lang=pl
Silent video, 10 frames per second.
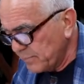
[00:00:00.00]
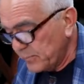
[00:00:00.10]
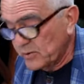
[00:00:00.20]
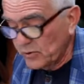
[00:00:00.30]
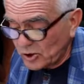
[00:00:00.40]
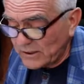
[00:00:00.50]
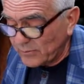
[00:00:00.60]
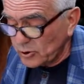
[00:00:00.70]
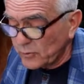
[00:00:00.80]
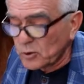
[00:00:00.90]
Związki
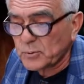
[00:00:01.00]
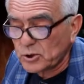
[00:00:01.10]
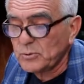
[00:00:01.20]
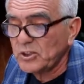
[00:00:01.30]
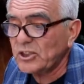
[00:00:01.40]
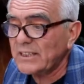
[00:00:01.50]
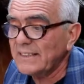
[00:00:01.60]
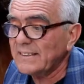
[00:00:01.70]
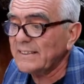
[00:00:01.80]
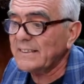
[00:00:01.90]
zawodowe rozpoczęły
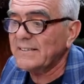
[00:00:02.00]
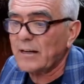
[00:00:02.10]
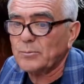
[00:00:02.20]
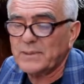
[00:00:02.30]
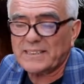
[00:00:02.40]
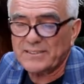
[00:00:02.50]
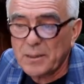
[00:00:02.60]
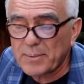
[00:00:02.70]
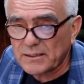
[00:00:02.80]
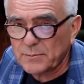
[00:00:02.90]
dzisiaj jakąś akcję.
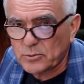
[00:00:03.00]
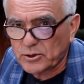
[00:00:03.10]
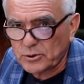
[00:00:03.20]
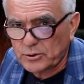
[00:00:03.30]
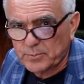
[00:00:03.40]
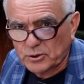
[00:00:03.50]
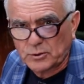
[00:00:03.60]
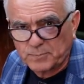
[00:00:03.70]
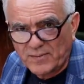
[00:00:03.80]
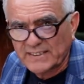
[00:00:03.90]
Nie bardzo wiem, do czego się ten
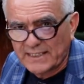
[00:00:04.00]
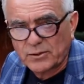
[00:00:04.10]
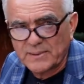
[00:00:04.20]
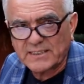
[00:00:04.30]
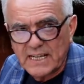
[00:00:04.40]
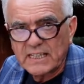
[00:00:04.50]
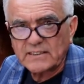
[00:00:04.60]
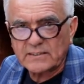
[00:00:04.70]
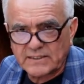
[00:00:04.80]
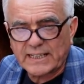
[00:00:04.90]
proces sprowadza, natomiast
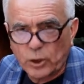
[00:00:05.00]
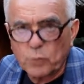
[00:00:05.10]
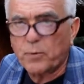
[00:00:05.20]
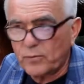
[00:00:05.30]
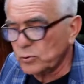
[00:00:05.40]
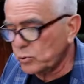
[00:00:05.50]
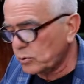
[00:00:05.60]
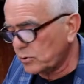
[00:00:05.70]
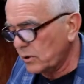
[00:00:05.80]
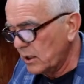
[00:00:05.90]
z jakiego powodu
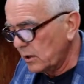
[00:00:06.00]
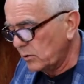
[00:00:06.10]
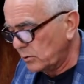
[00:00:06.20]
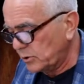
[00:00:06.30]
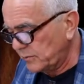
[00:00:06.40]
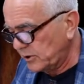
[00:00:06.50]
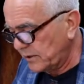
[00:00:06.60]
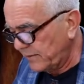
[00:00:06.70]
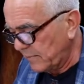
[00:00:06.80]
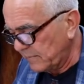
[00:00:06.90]
to, to
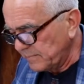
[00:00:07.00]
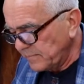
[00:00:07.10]
oczywiście wiem